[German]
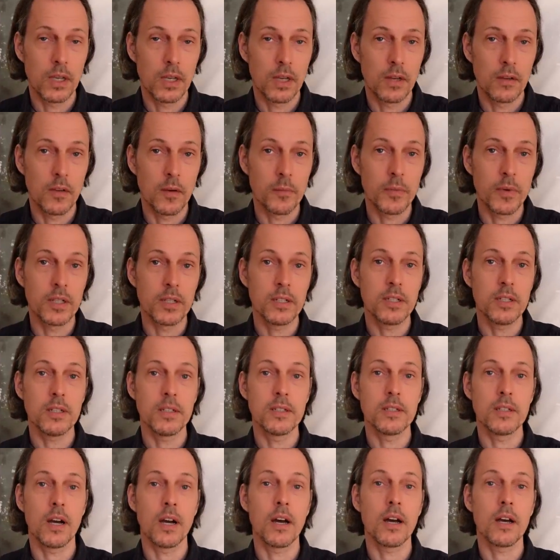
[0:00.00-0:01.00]
wenn man
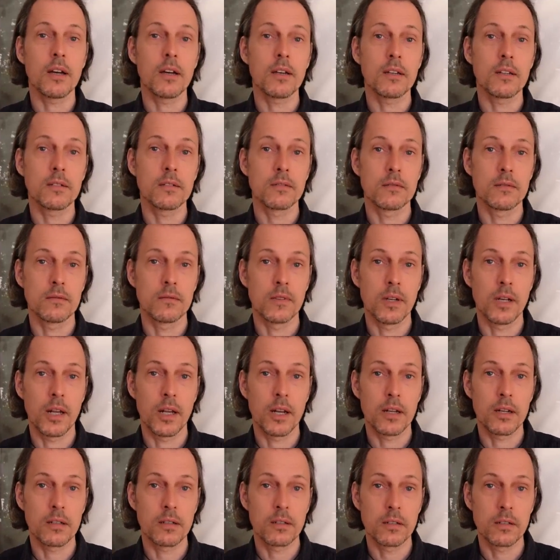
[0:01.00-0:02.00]
nicht
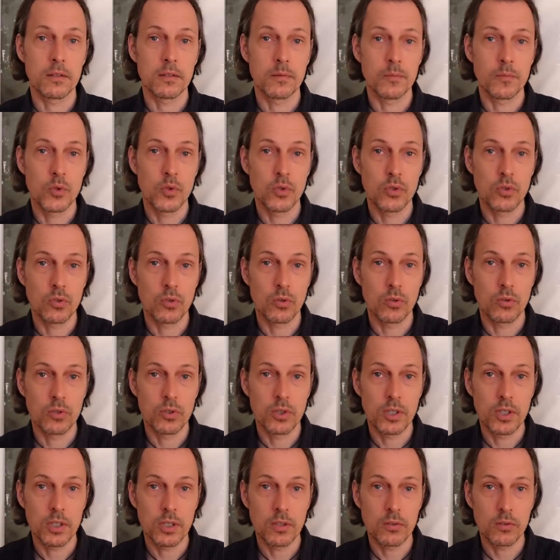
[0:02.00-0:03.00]
jahrelang
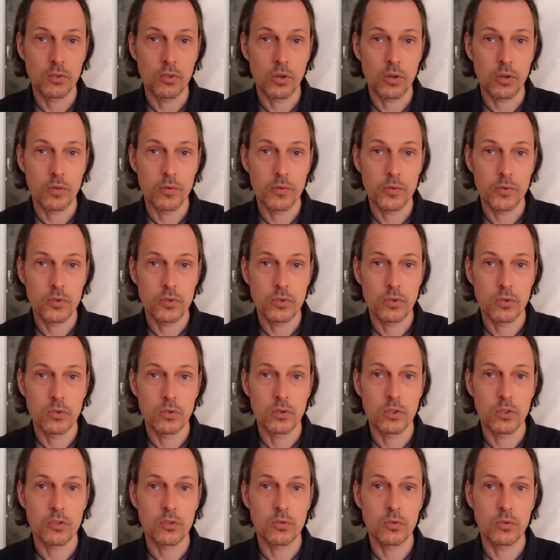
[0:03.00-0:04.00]
Psychologie und
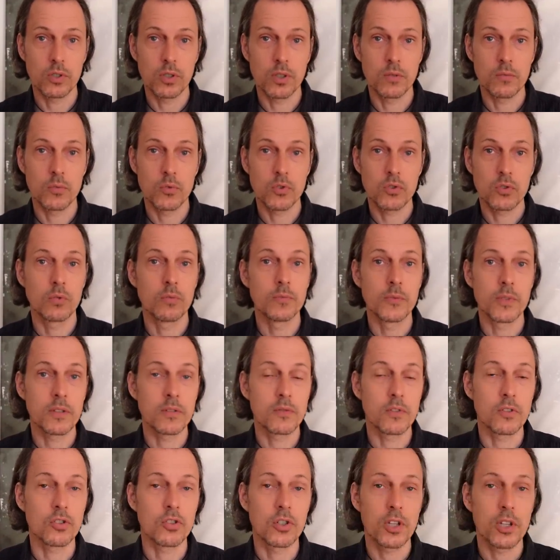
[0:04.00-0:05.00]
Neurophysiologie studieren müsste, um das
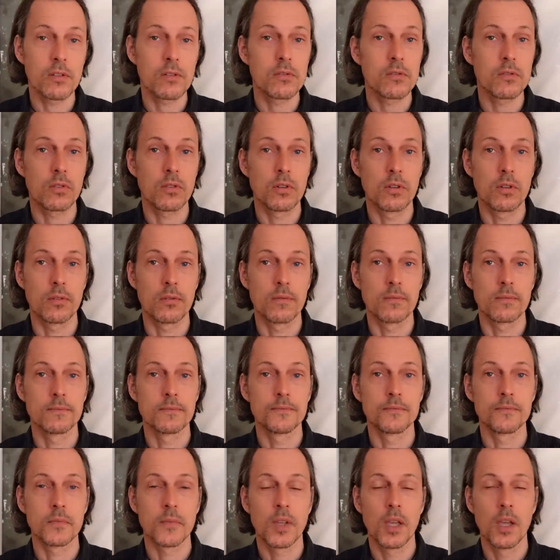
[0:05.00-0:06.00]
verstehen zu können.
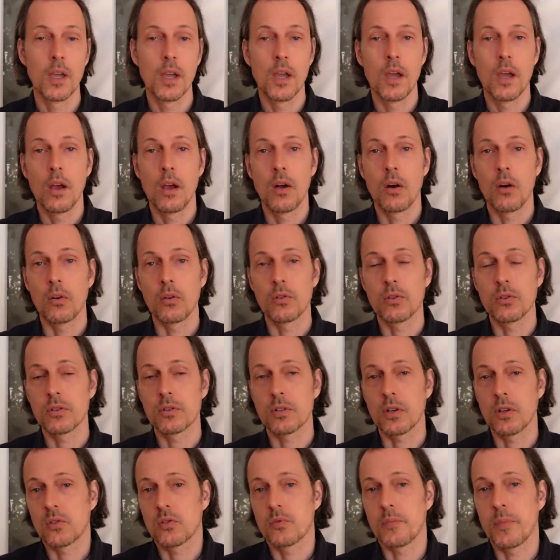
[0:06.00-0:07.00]

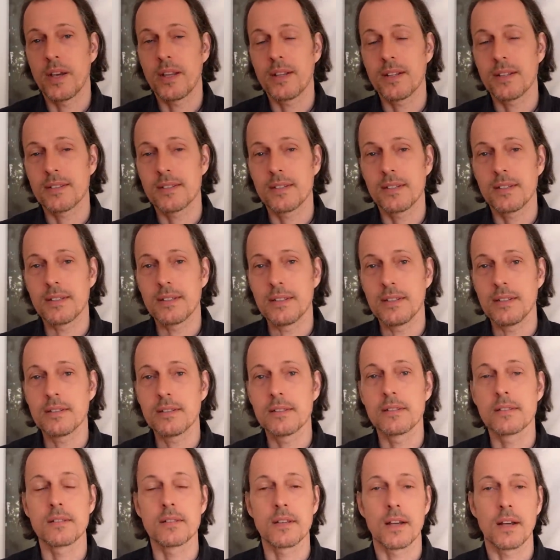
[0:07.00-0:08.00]
Und aus meiner Sicht ist
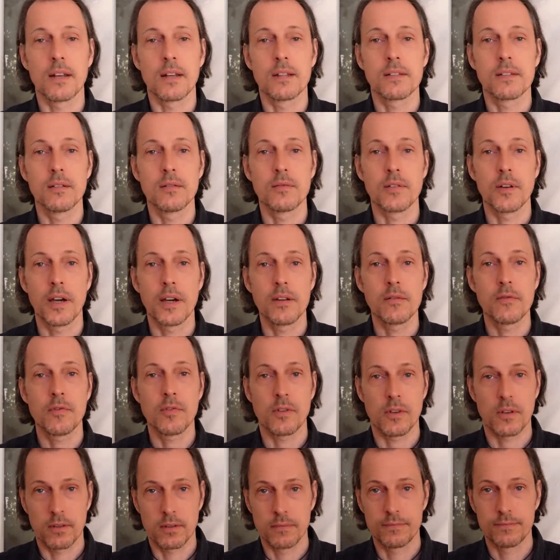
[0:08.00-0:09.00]
es relativ
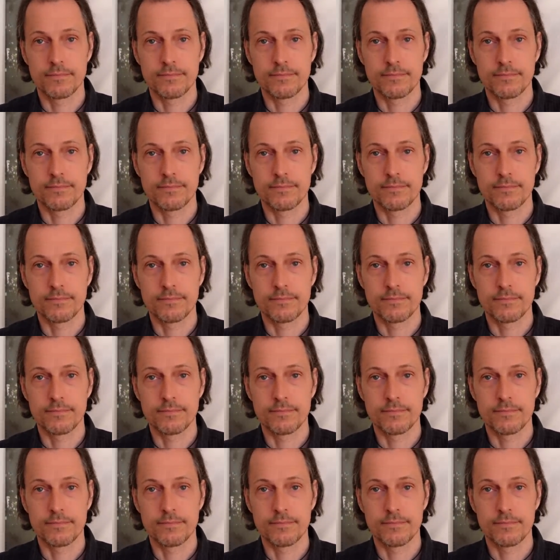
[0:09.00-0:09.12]
einfach,